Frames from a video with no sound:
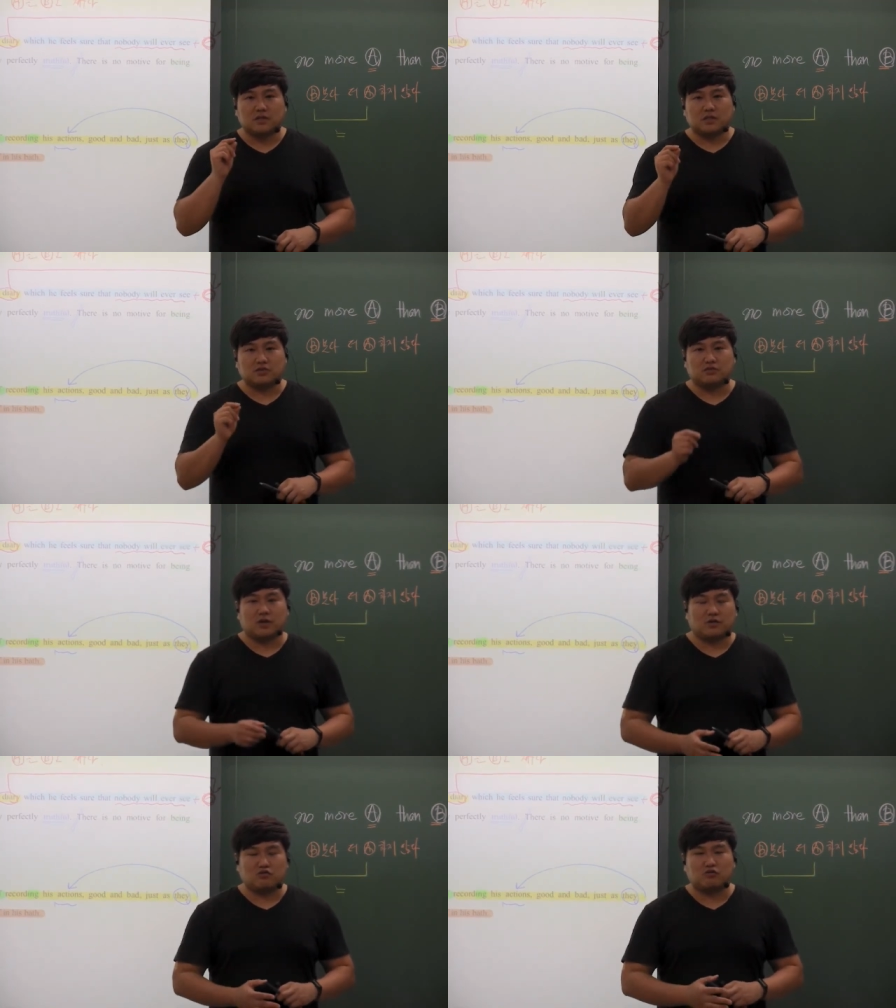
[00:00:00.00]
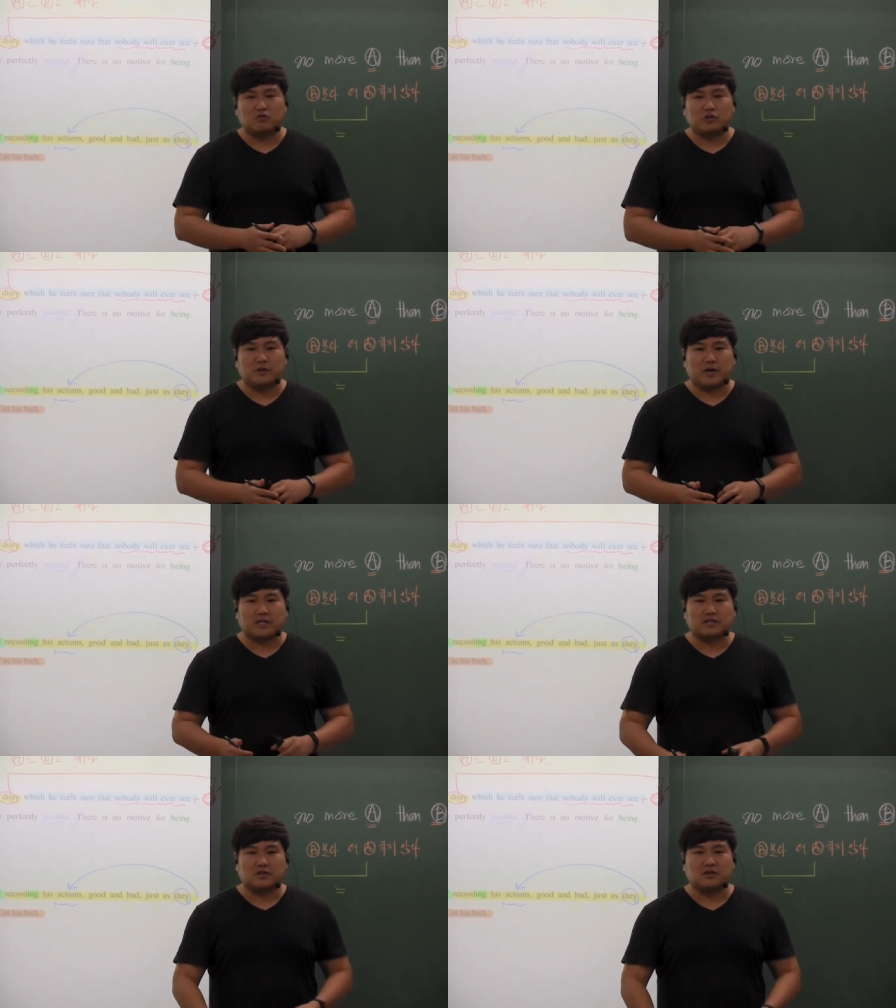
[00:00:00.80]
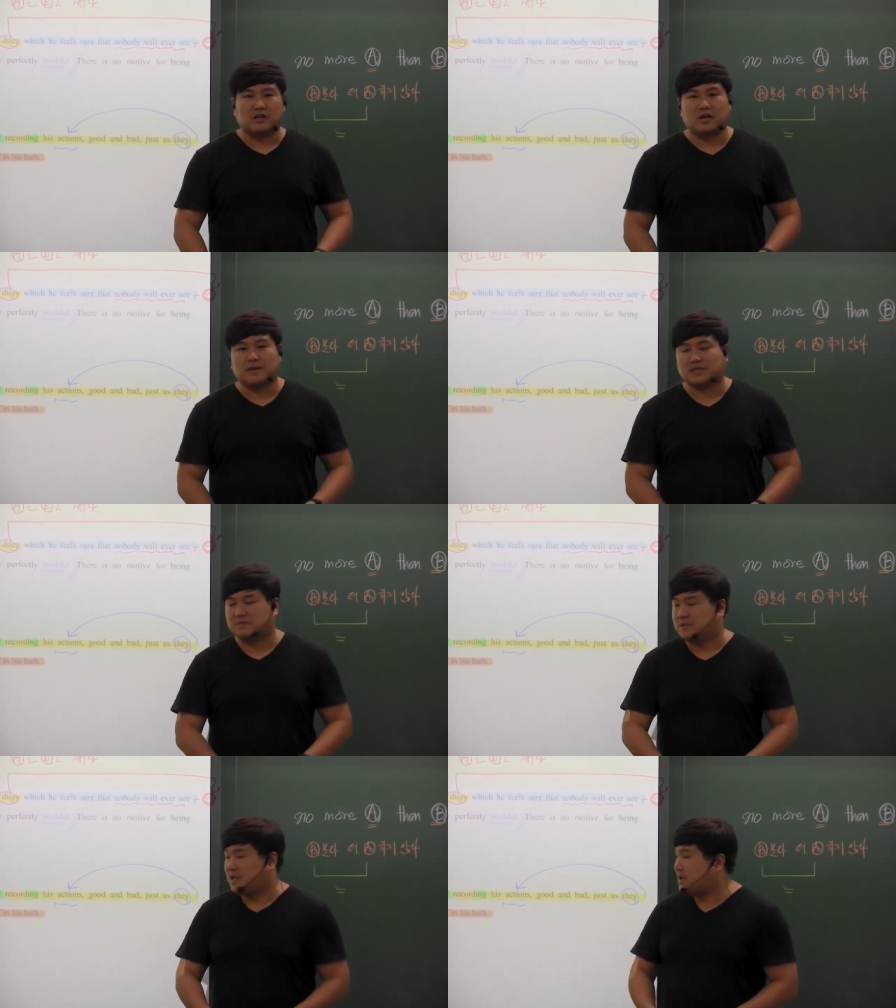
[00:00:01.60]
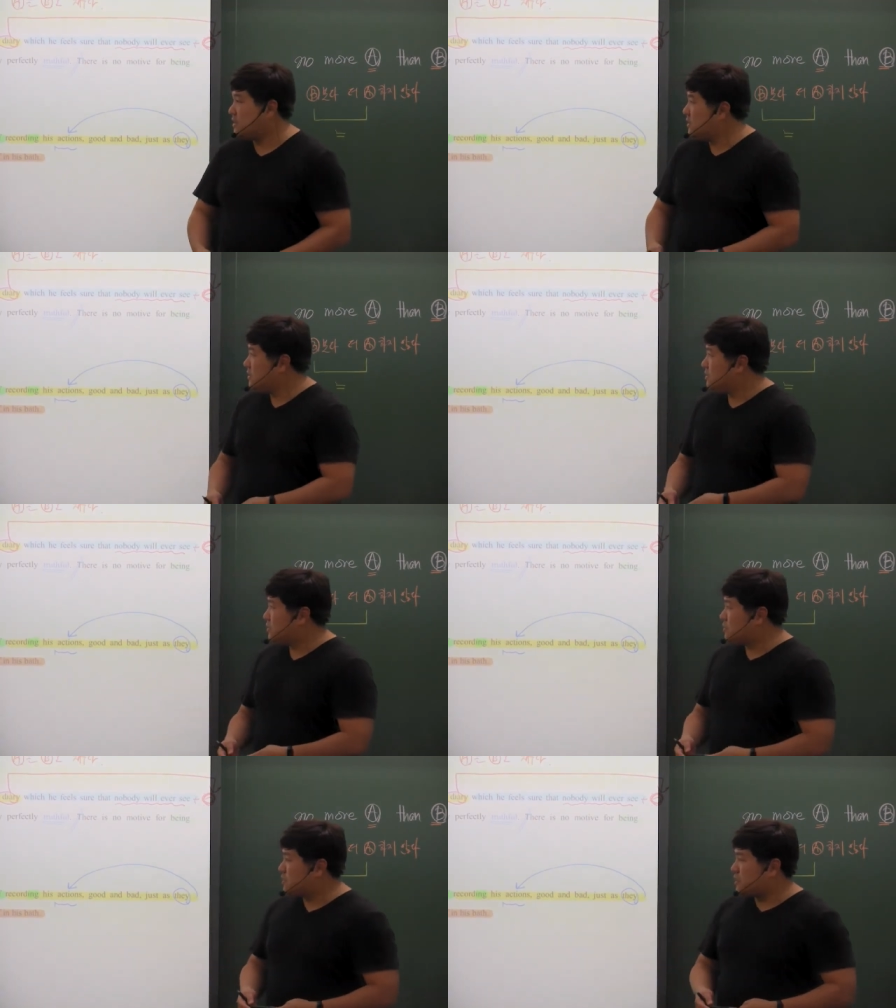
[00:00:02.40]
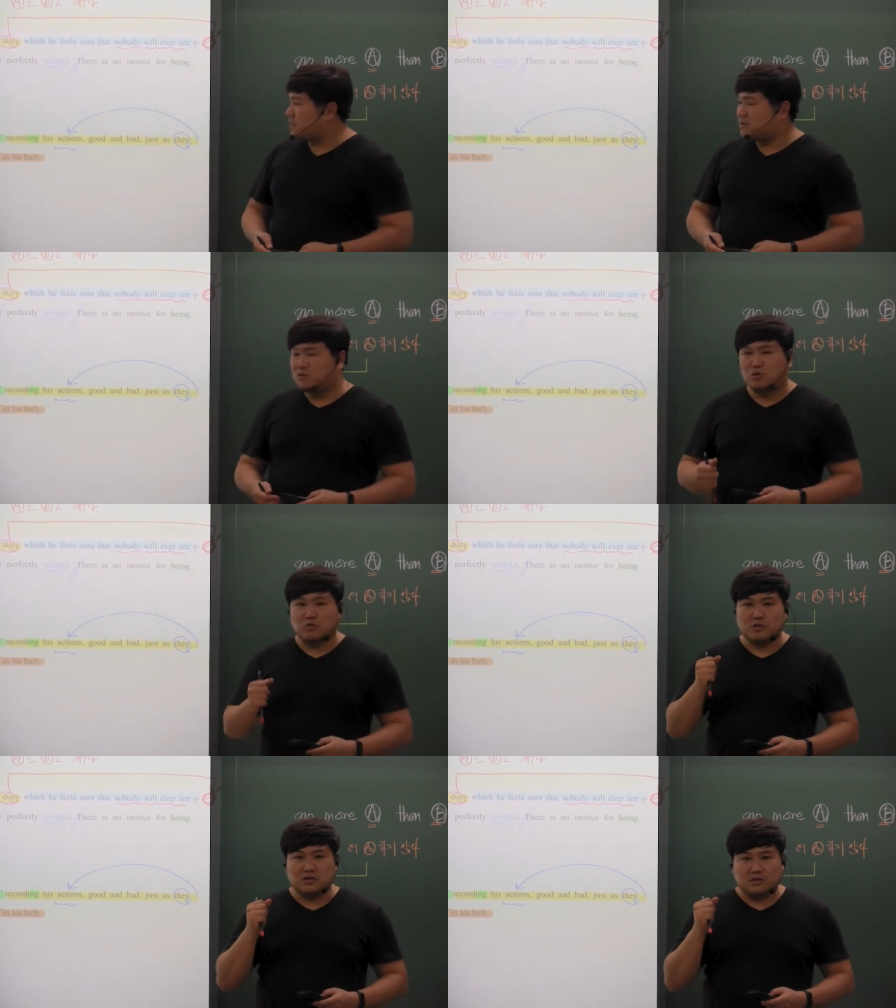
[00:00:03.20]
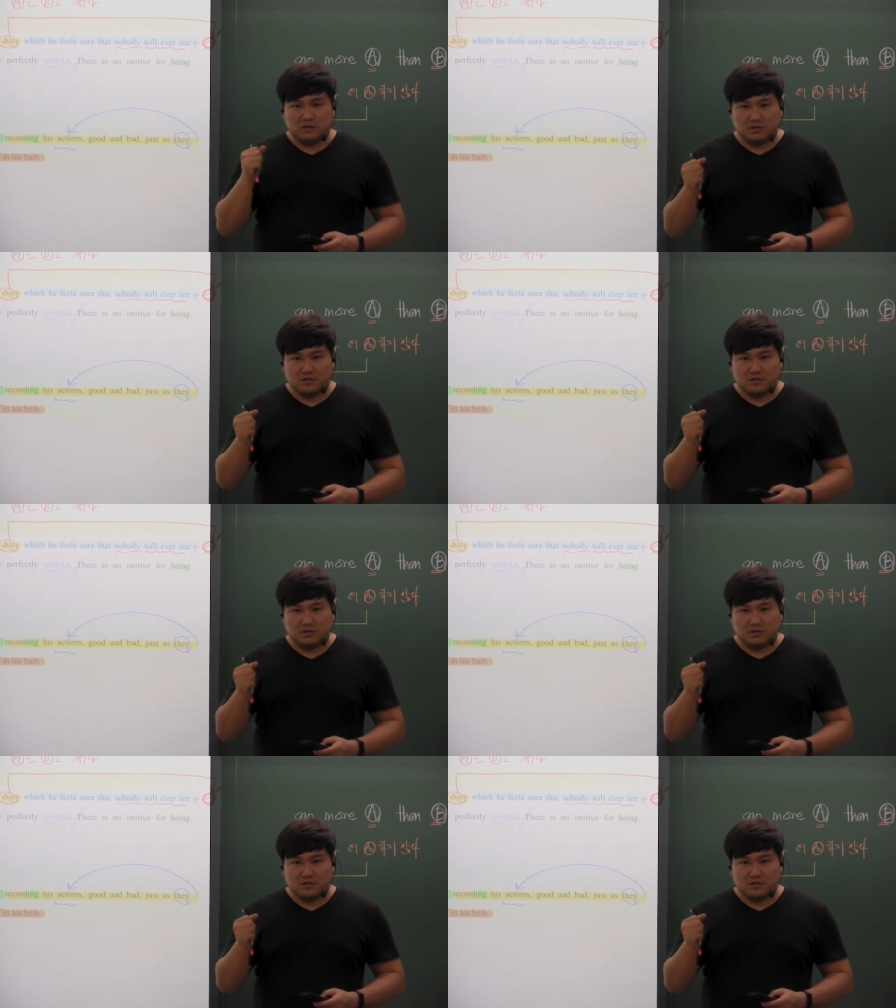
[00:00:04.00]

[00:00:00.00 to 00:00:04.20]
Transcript: 추가로 구문을 몇 가지 정리를 해봤습니다. 여러분에게 큰 도움을